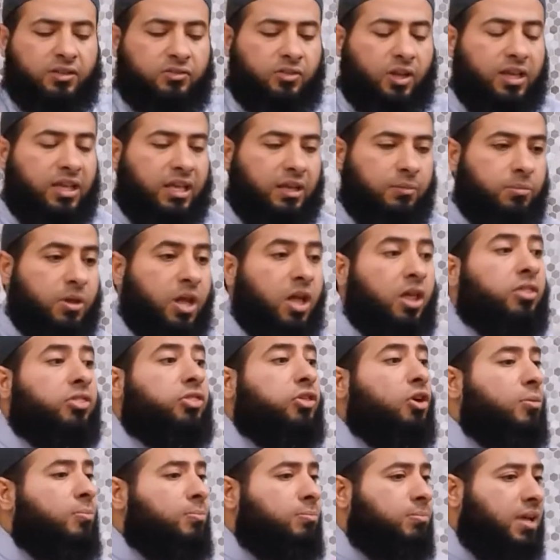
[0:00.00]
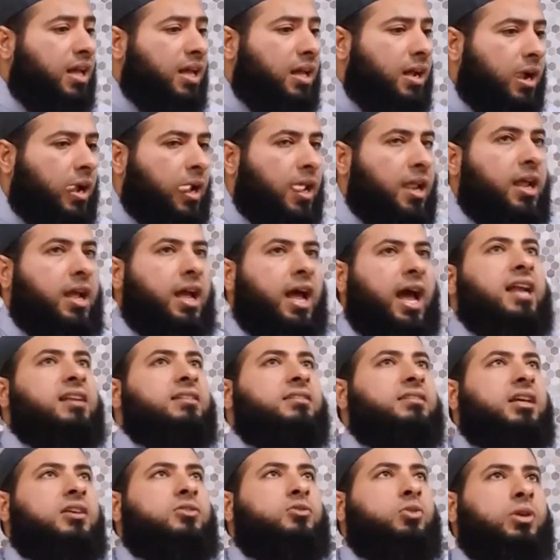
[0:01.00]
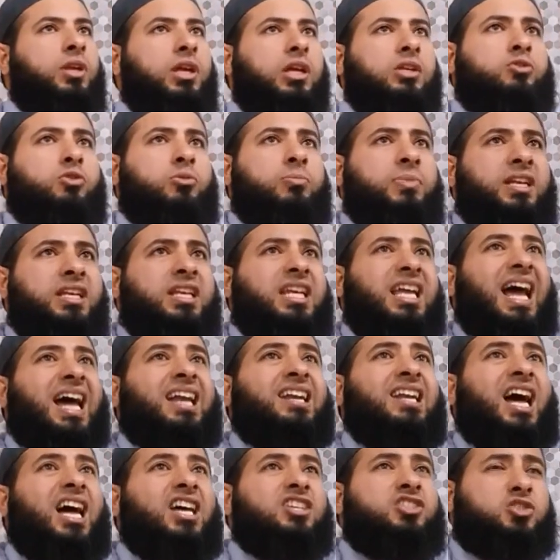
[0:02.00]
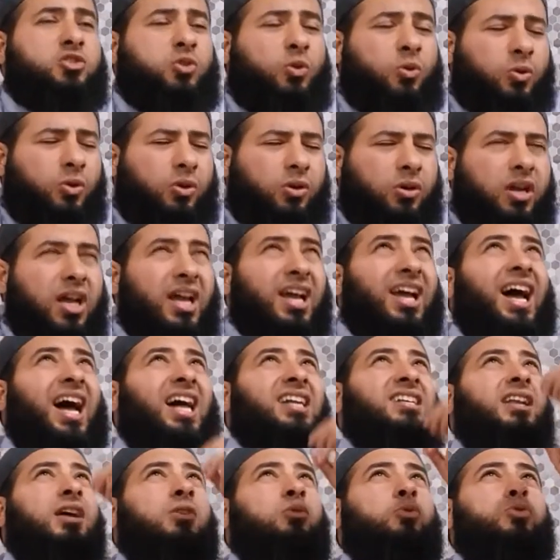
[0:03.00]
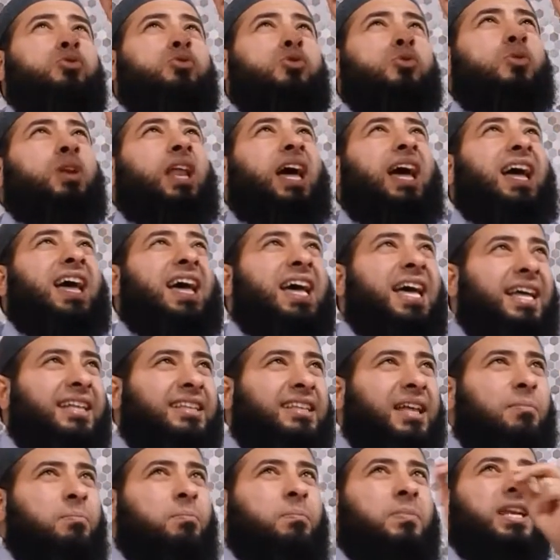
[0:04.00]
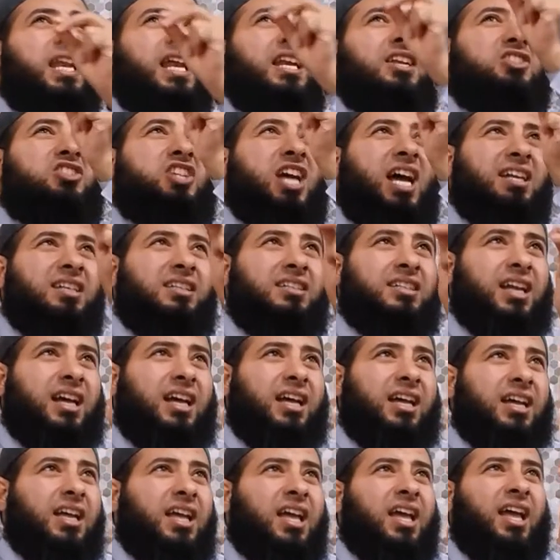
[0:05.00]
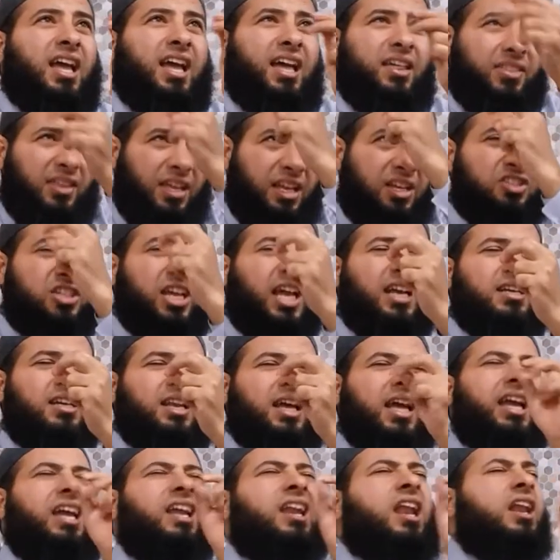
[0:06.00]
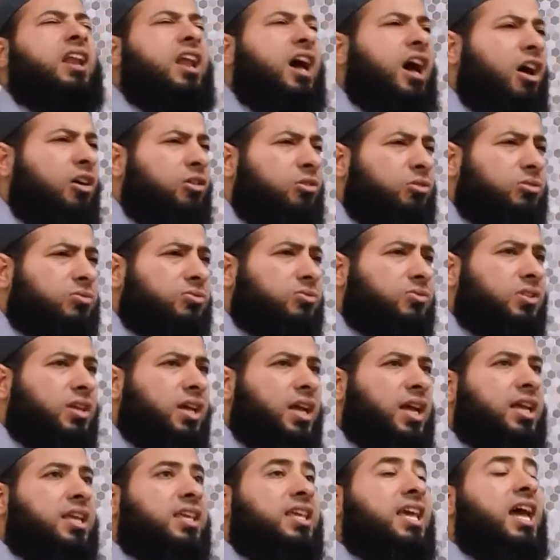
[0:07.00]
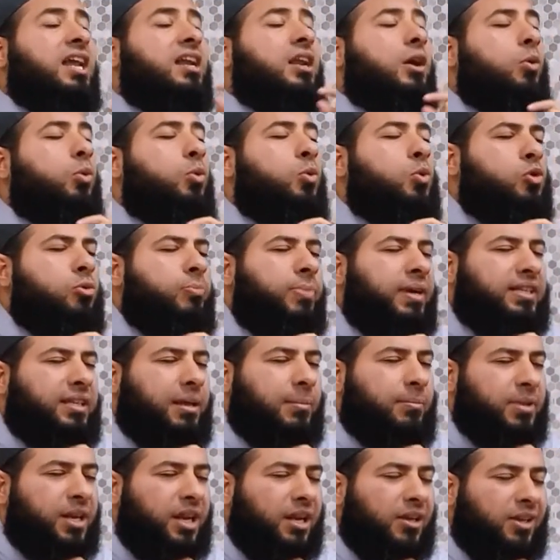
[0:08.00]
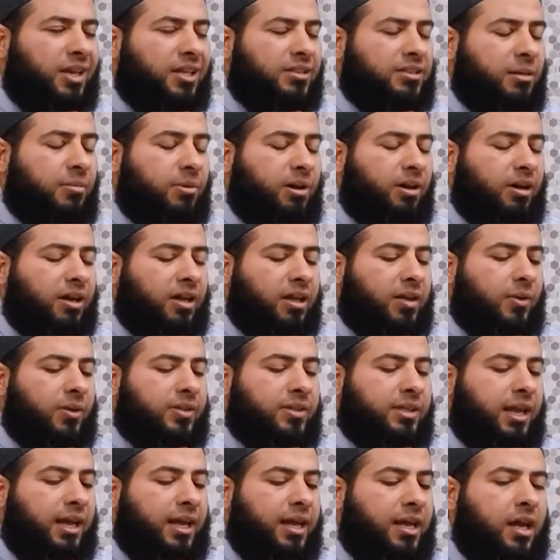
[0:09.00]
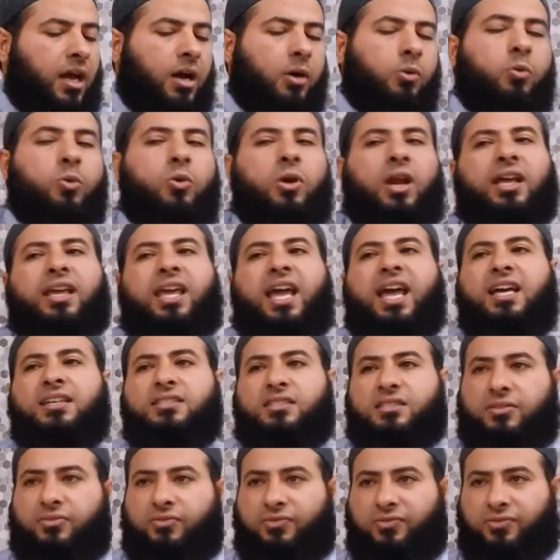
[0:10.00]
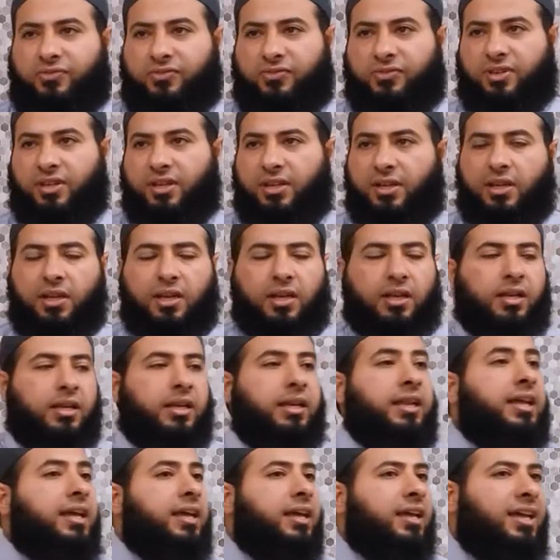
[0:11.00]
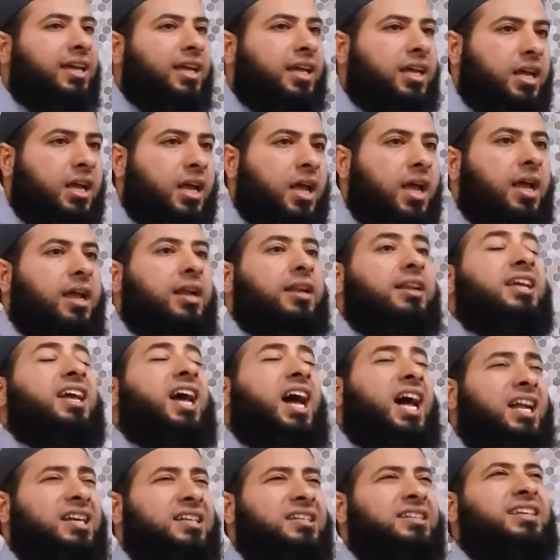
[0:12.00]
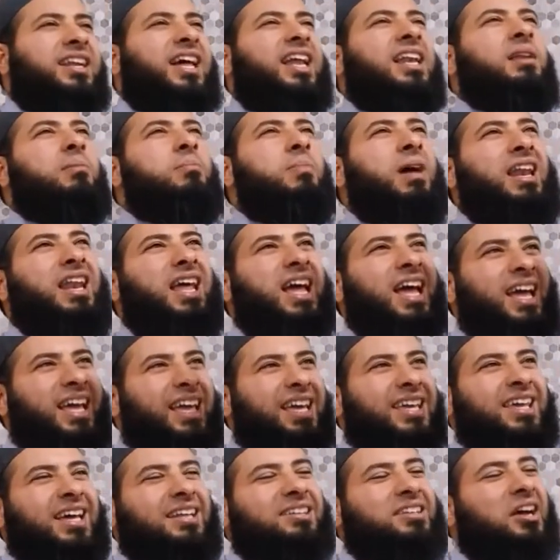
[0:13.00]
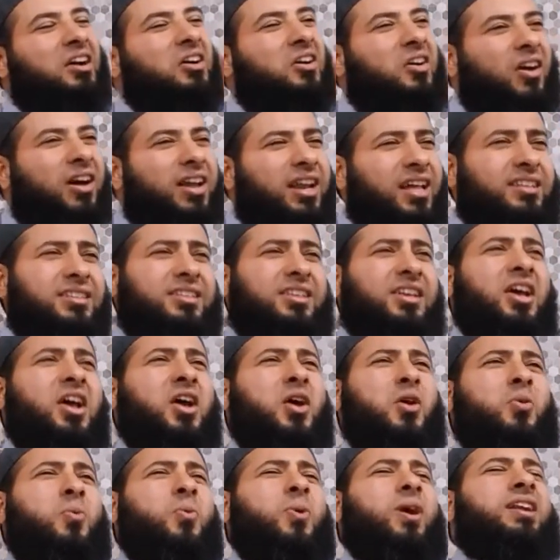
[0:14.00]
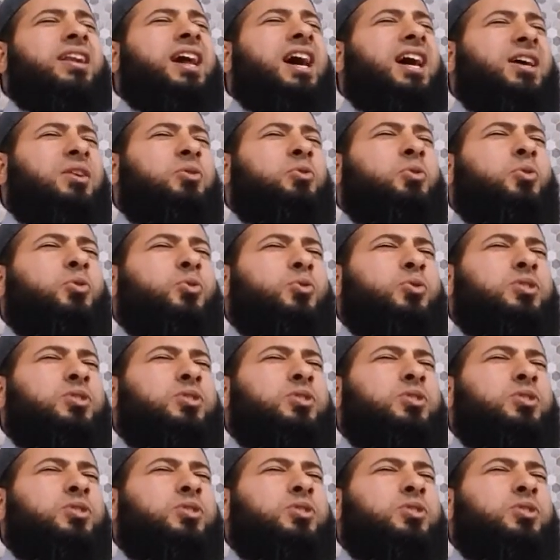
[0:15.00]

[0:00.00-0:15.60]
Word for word: طيب ثم أنت تريد مني أن أشعر أن نزول آدم من الجنة هذه الجنة إلى الأرض كان عقوبة من الله تبارك وتعالى أقول لك آسف ليه؟ لأن الملائكة قالت ونحن